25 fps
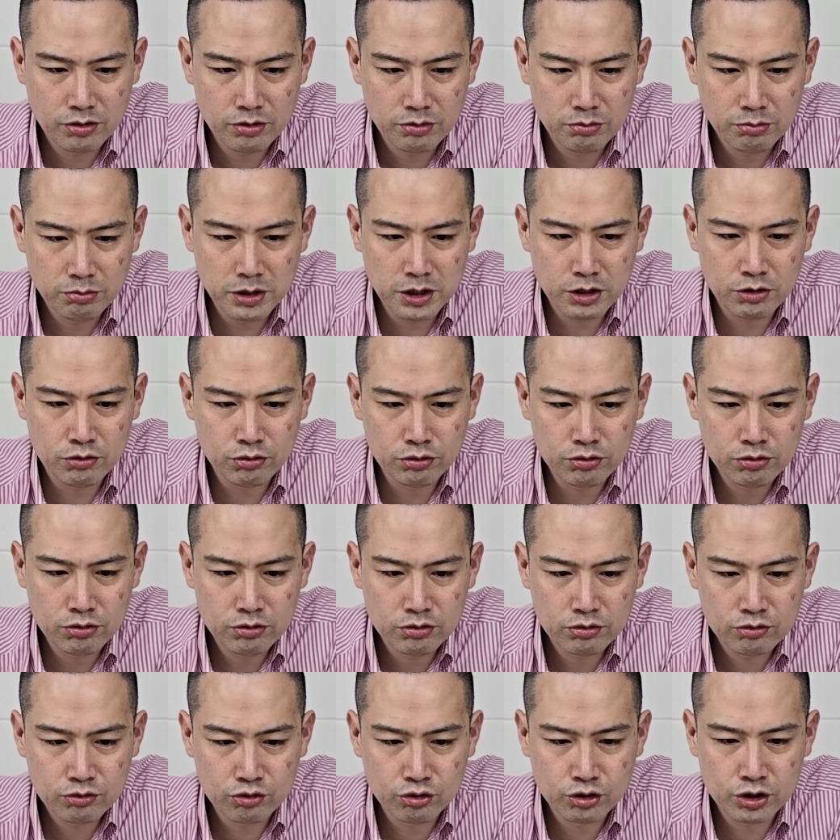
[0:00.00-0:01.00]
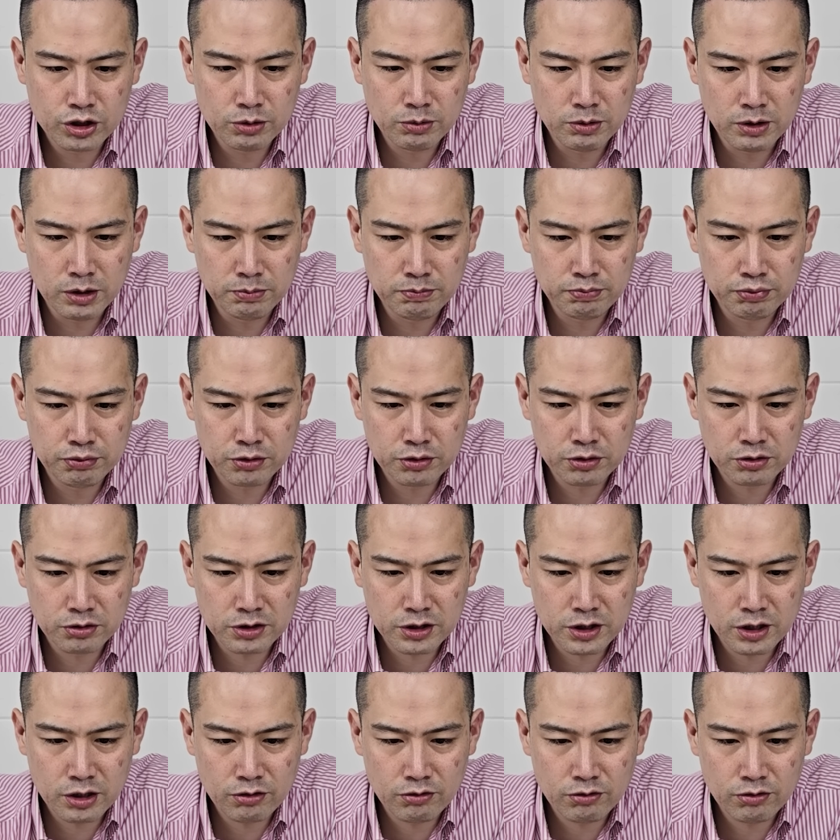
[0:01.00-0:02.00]
미국 92%
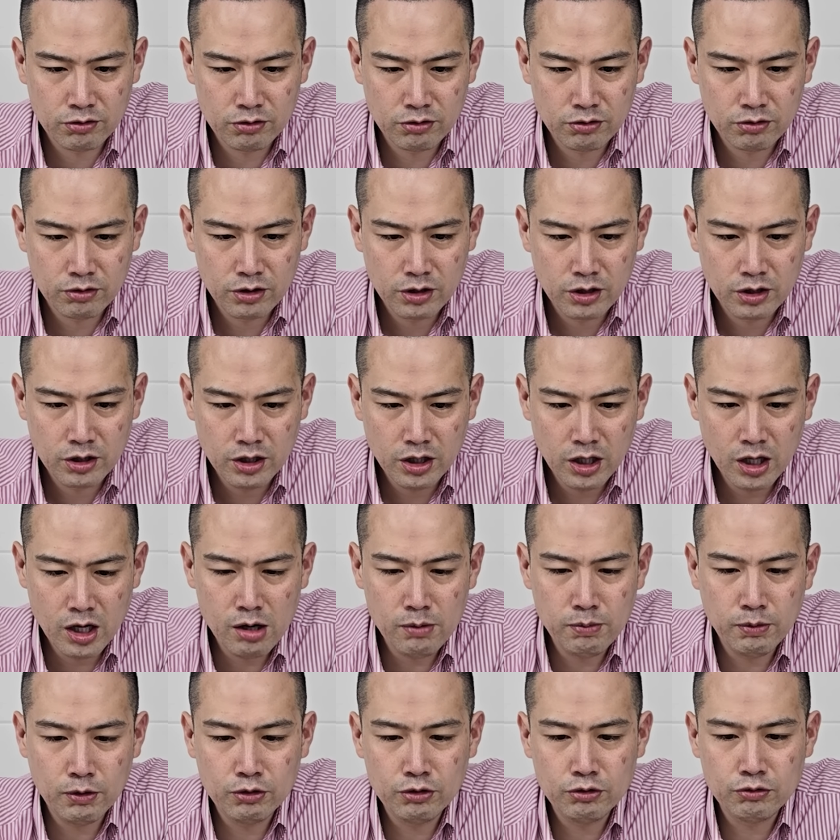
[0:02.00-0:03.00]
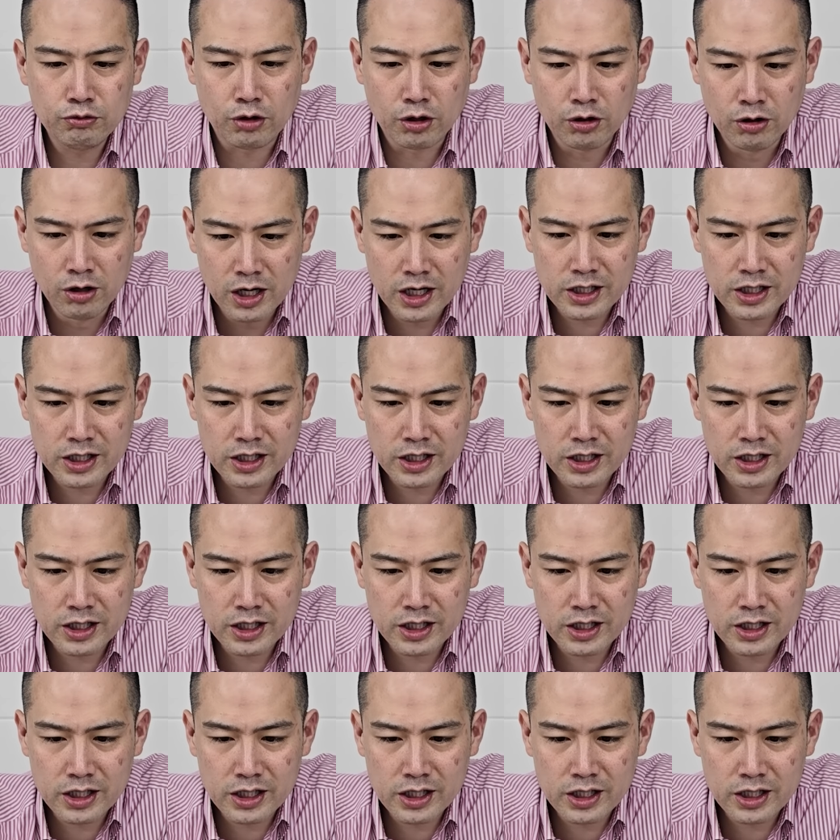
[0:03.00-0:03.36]
성장했고 일본은 원래